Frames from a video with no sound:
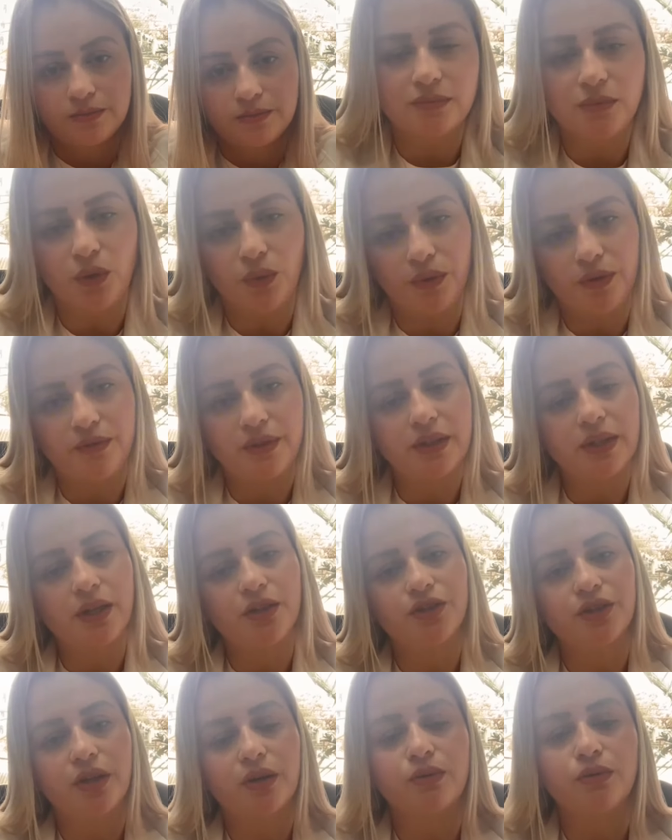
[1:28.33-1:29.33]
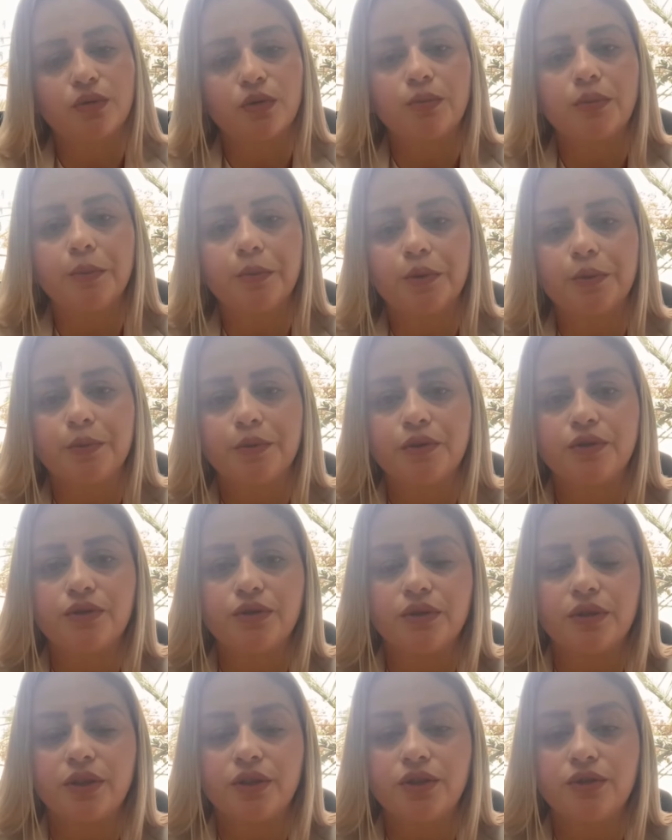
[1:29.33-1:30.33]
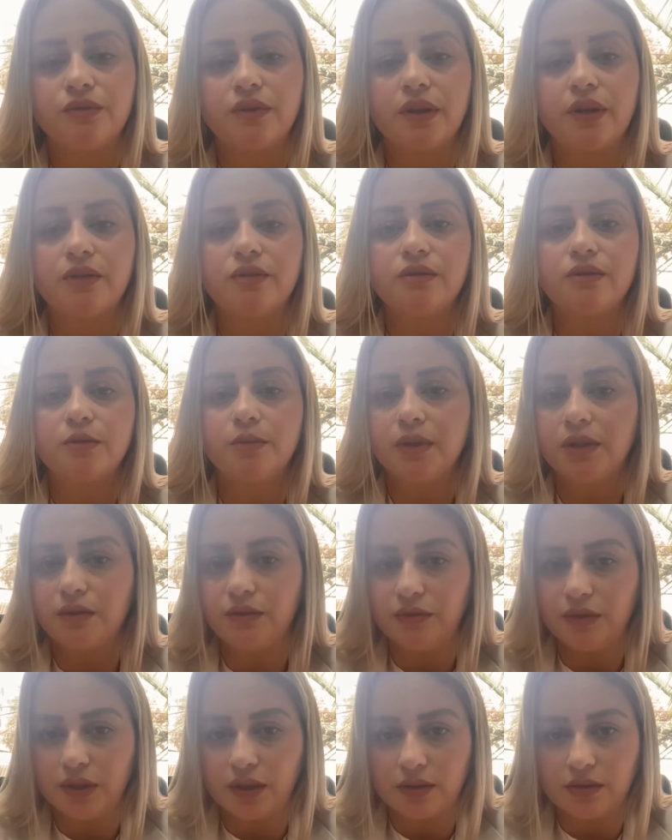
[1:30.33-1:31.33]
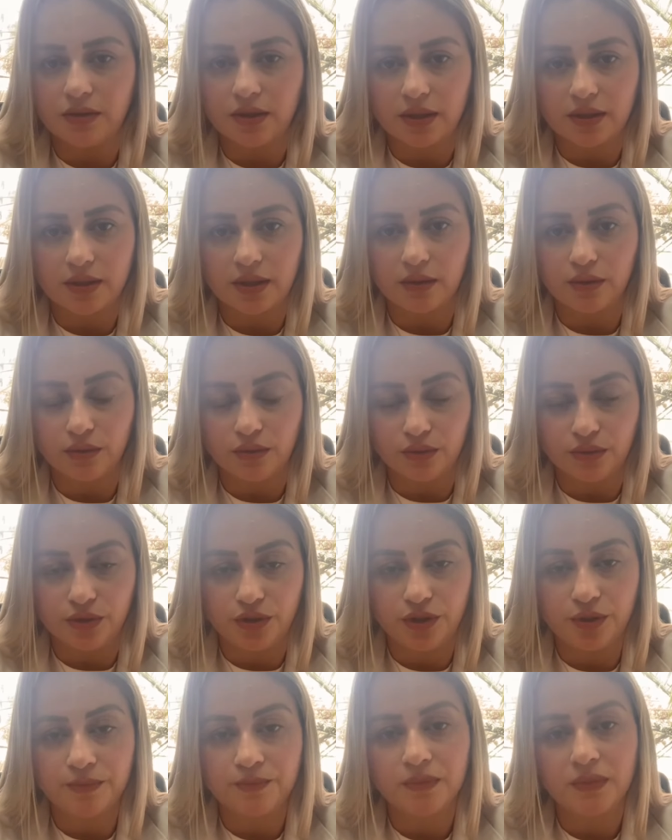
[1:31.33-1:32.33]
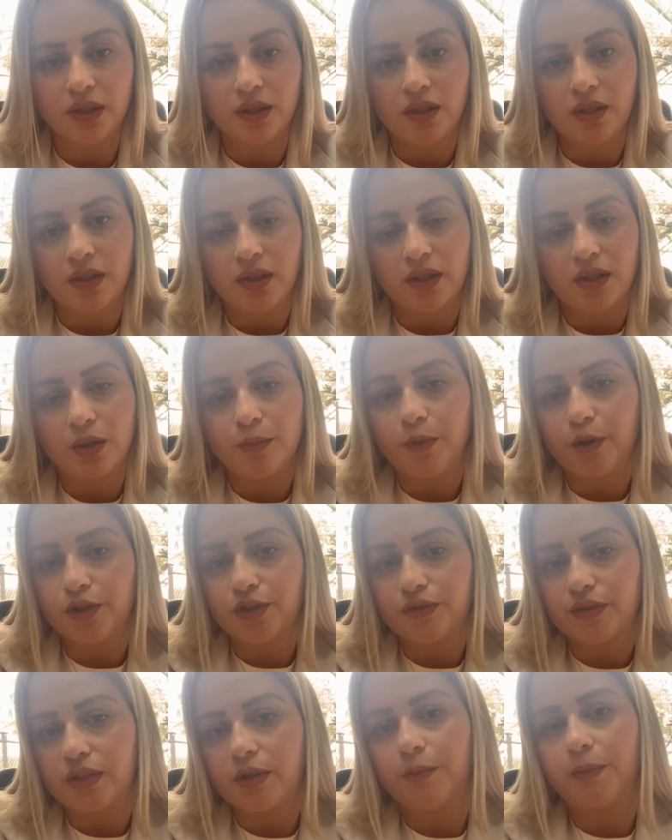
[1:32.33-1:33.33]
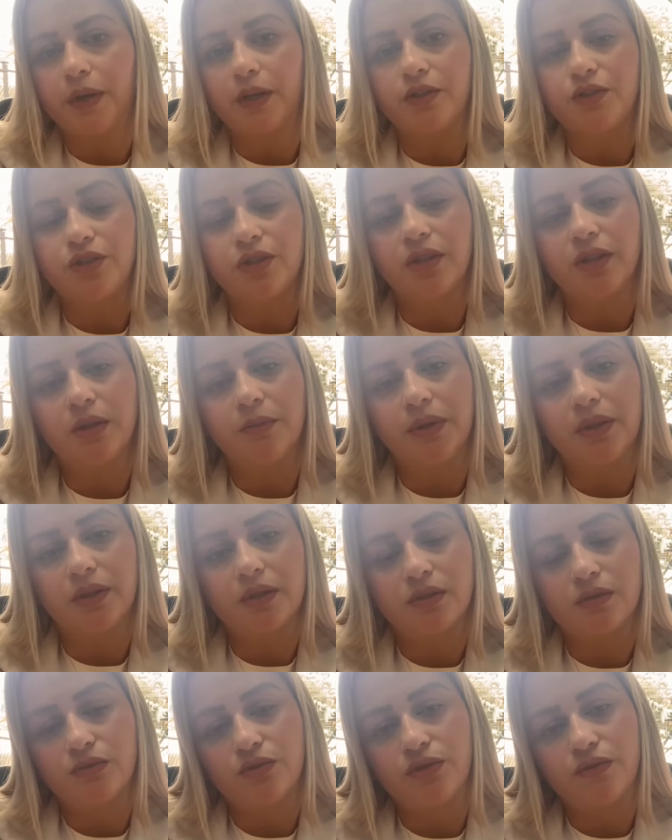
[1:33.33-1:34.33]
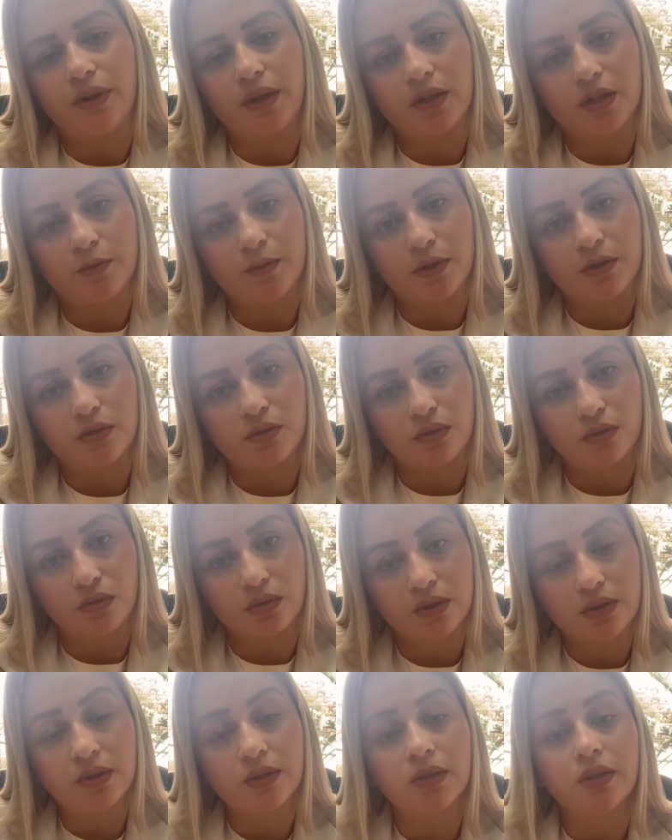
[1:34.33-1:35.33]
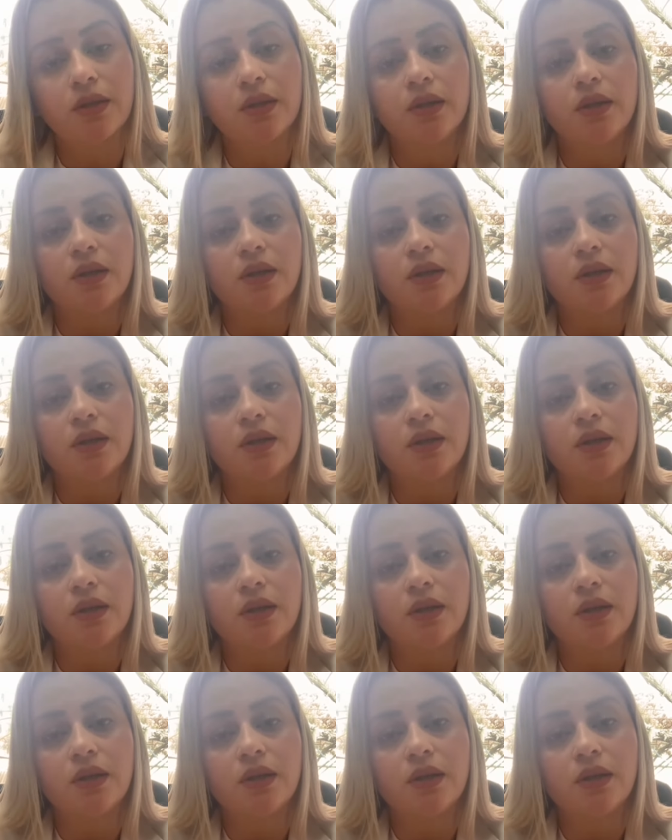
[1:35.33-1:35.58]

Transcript: Bom, é verdade que a cúrcuma proporciona diversos benefícios em saúde e pode fazer parte da alimentação de várias pessoas,